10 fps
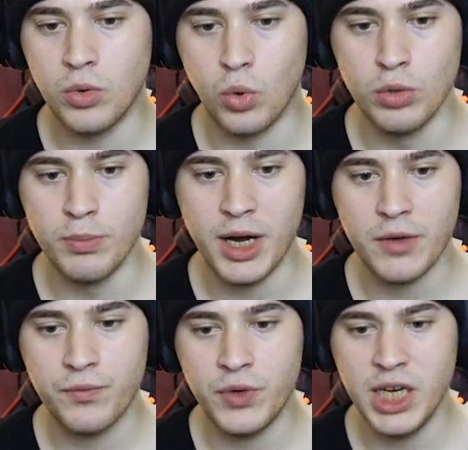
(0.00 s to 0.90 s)
Oğlum bak
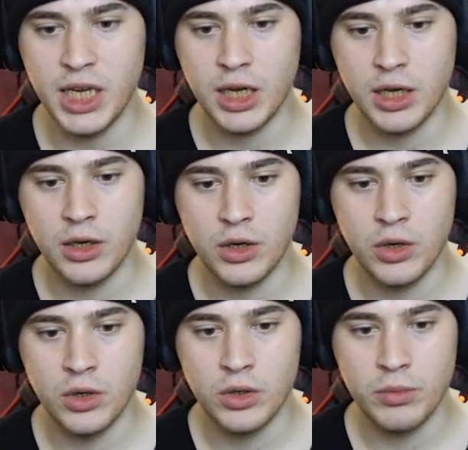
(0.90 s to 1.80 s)
Willy
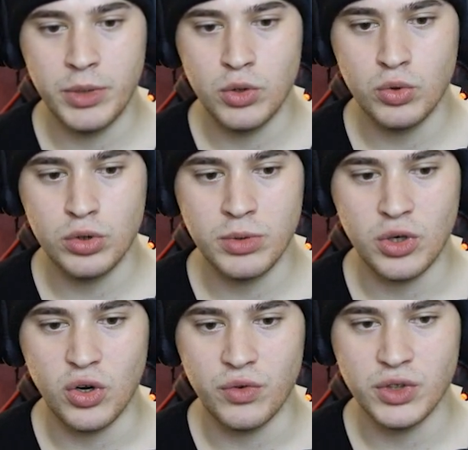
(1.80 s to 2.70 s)
Beni öldürme
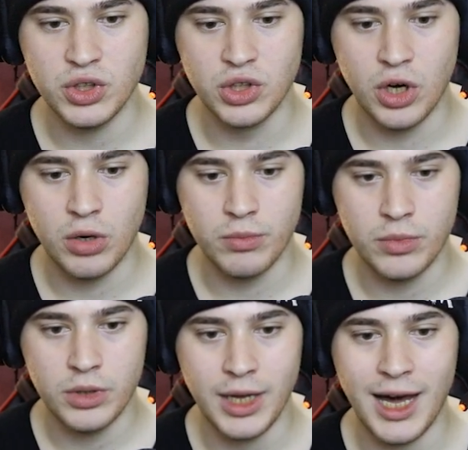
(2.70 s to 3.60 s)
kafanı kırarım.
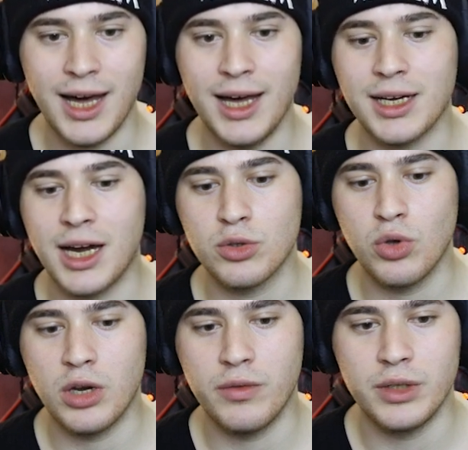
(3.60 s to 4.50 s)
Aa kart
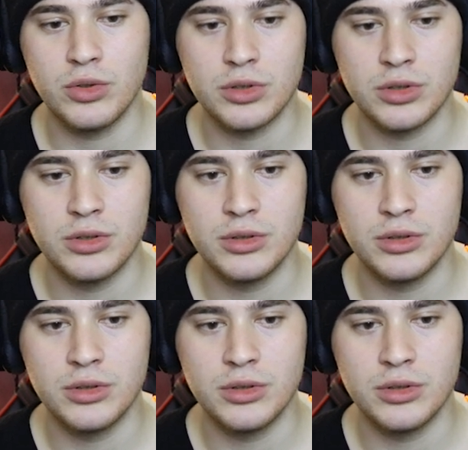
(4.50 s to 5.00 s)
görevi dur.